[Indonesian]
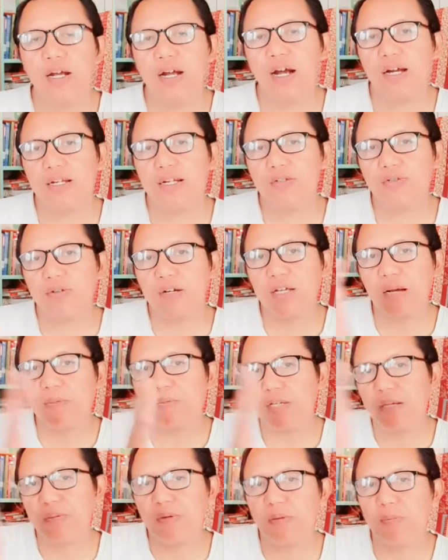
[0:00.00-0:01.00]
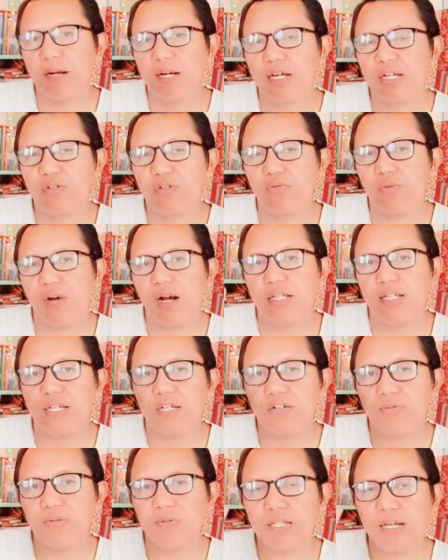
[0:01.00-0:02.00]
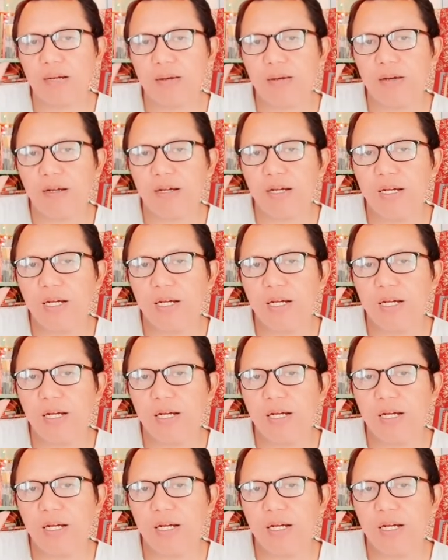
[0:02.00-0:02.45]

Ada juga yang bisa membagi dua, jadi bisa